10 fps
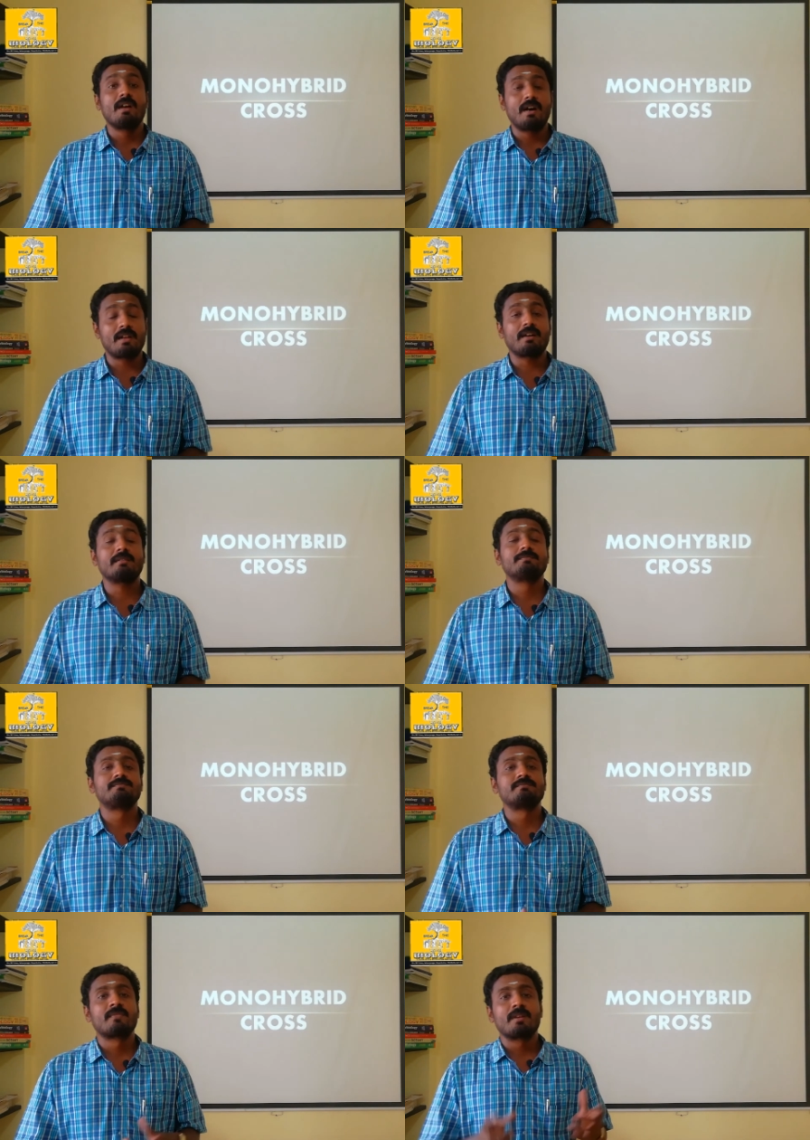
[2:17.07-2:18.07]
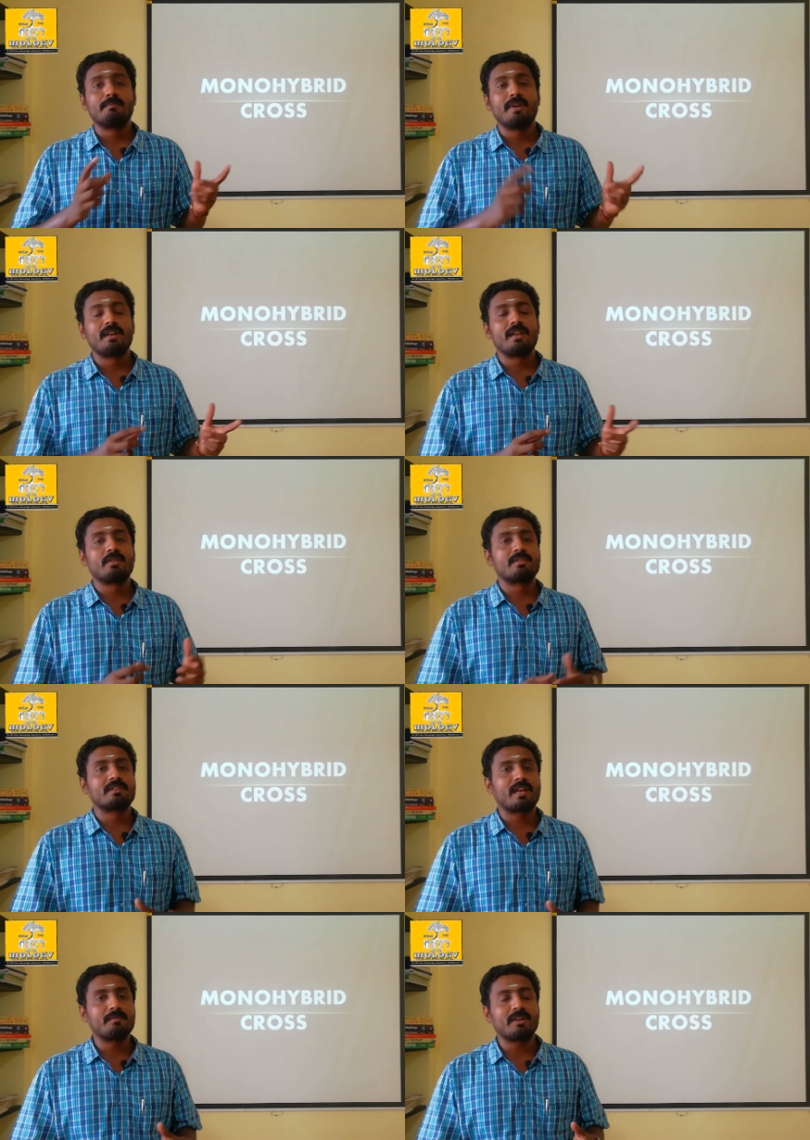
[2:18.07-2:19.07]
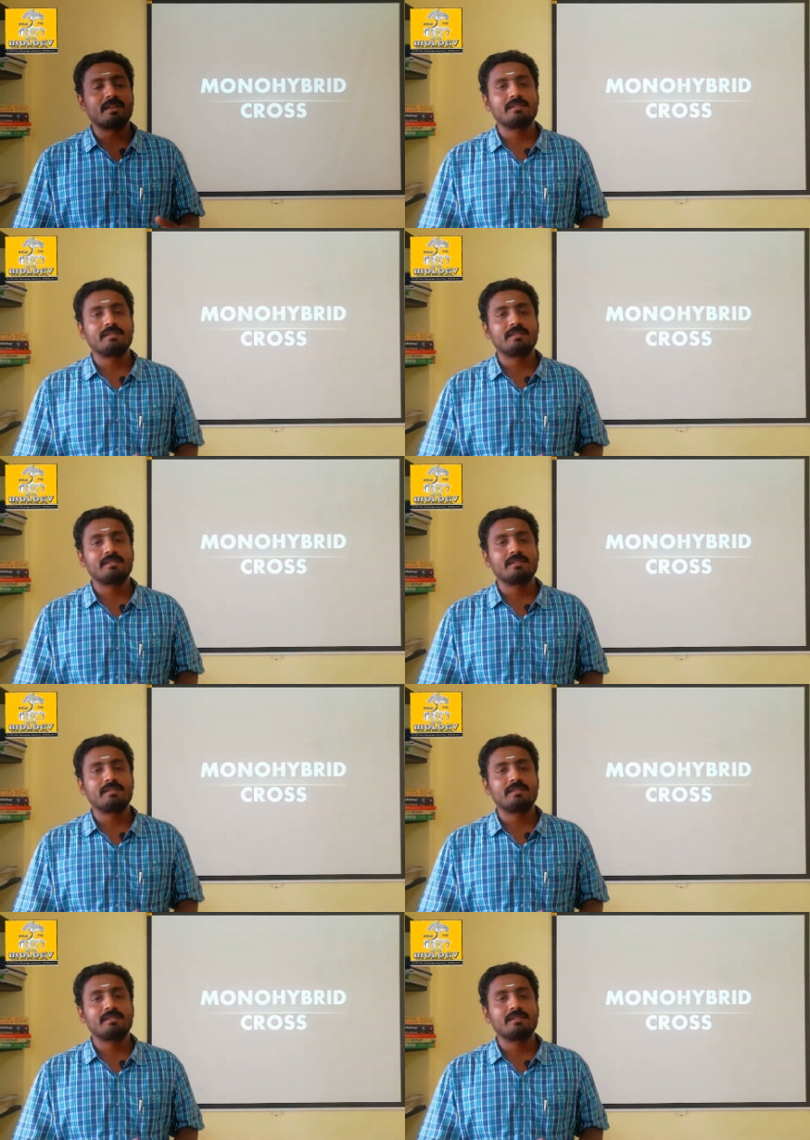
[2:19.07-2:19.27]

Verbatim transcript: ஆனால் மெண்டலோட டைமில்